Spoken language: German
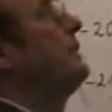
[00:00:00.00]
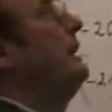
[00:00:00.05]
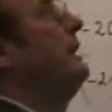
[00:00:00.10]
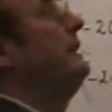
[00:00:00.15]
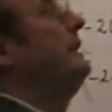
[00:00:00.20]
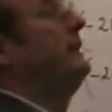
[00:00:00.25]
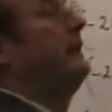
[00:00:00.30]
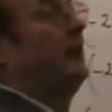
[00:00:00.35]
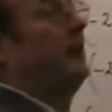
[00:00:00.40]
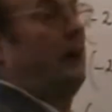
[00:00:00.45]

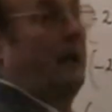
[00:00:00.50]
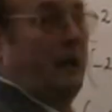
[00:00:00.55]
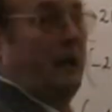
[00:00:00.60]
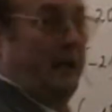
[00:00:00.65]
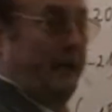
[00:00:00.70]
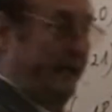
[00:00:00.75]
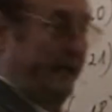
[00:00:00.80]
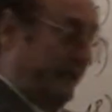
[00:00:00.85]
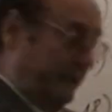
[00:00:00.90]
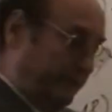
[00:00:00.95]
Zahlen,
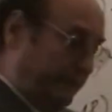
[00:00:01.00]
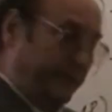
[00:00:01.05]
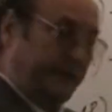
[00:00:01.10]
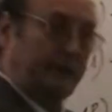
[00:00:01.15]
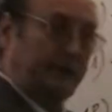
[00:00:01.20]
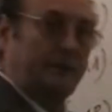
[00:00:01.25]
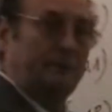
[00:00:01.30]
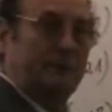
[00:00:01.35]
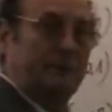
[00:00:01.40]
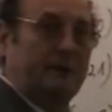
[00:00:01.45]

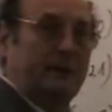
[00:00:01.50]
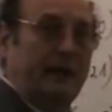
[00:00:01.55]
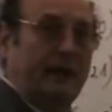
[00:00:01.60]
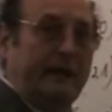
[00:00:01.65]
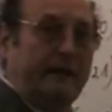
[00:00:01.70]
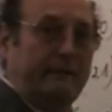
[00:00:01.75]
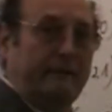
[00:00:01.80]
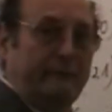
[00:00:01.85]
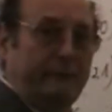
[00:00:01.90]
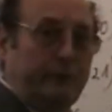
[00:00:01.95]
entweder mit
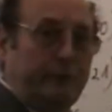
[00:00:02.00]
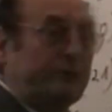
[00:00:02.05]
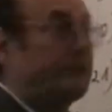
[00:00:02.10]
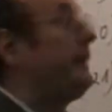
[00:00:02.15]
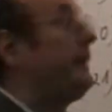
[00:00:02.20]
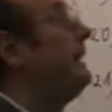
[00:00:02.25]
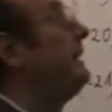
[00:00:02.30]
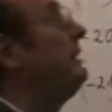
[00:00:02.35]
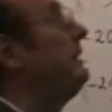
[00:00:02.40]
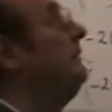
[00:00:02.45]
gleichen
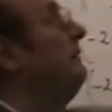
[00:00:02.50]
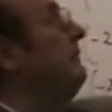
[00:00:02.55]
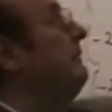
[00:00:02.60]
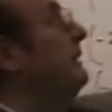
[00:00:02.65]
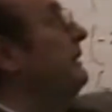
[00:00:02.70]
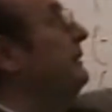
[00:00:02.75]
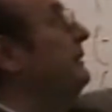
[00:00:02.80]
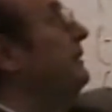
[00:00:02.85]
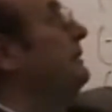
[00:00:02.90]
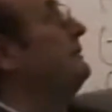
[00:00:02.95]
Vorzeichen
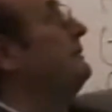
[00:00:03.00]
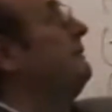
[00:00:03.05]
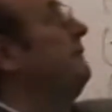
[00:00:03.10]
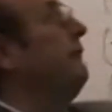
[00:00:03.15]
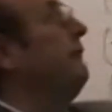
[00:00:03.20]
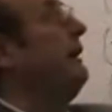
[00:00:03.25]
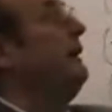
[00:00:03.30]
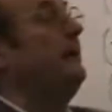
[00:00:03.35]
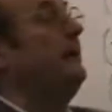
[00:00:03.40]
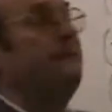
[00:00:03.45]
wie in
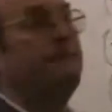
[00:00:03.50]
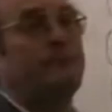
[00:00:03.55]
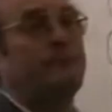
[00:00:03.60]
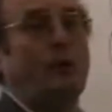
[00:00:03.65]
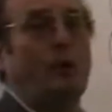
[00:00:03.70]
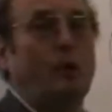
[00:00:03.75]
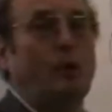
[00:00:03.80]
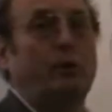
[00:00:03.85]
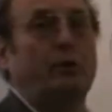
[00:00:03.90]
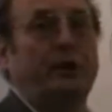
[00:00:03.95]
diesem Fall
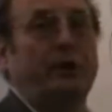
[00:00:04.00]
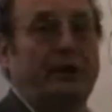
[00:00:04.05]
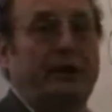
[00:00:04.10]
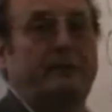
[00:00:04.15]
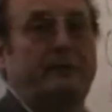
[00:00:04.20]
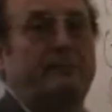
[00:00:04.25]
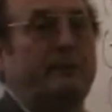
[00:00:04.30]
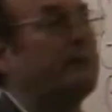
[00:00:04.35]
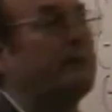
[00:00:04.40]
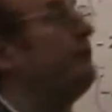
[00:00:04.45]
oder
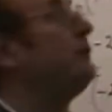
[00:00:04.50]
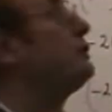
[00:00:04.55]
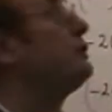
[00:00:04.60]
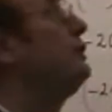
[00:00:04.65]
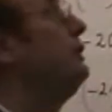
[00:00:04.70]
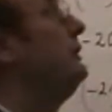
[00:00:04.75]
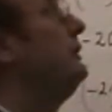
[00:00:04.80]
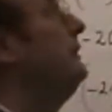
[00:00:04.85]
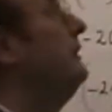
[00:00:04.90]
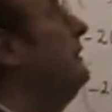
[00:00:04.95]
eben mit
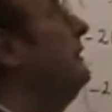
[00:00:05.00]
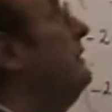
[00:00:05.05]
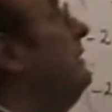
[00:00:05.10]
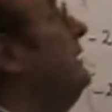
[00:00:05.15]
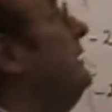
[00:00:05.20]
verschiedenen.